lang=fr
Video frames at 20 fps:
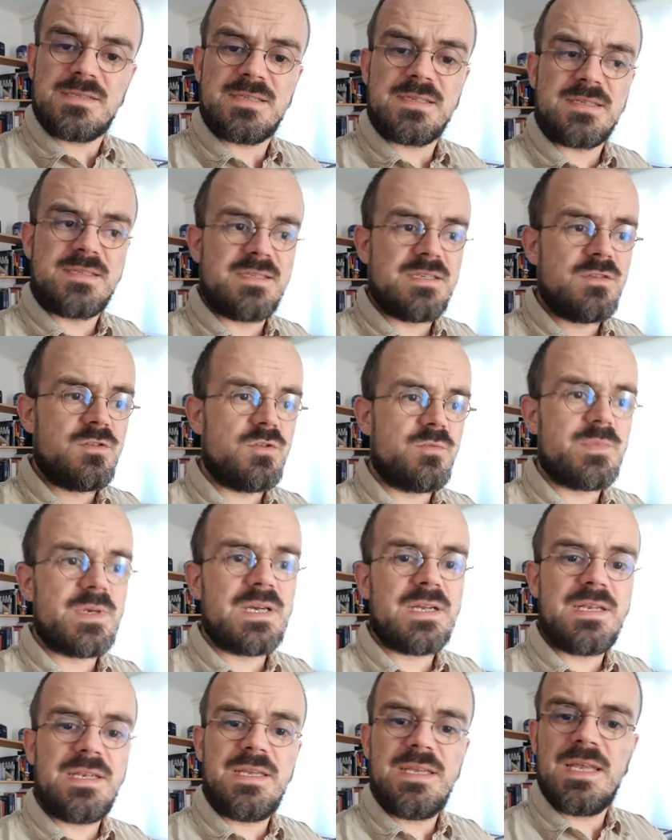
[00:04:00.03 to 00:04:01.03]
c'est que si
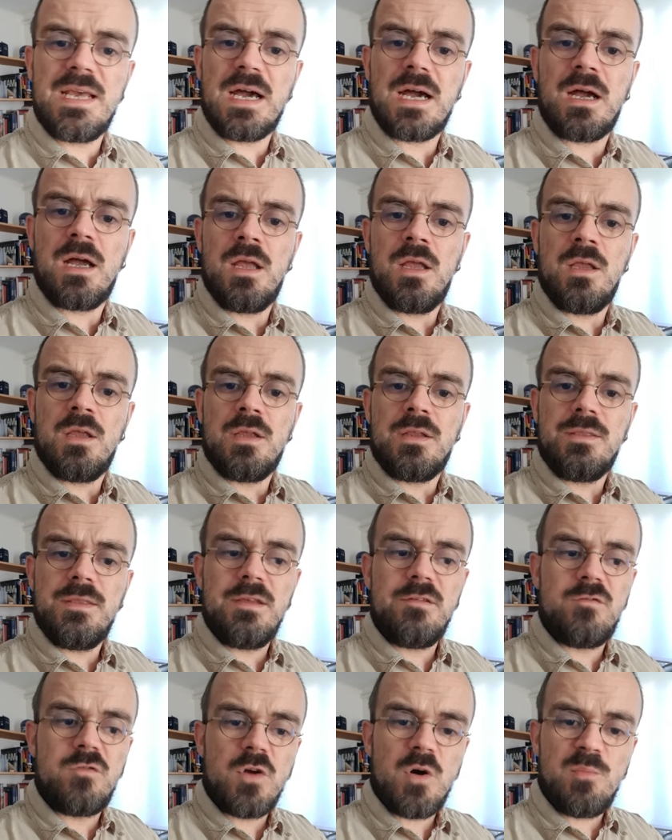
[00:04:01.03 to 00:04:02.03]
demain l'IA
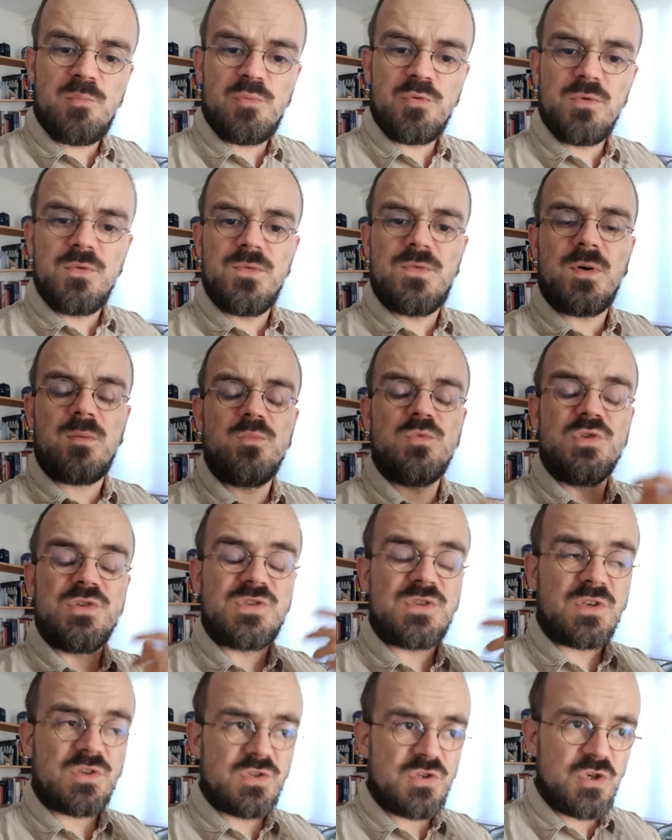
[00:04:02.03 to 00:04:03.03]
développe une forme de
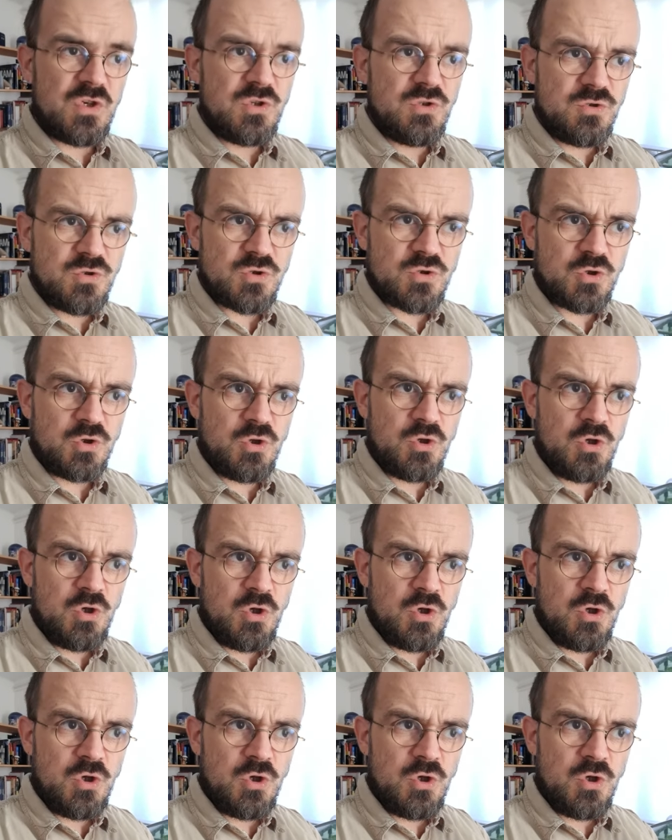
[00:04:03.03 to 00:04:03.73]
sentience,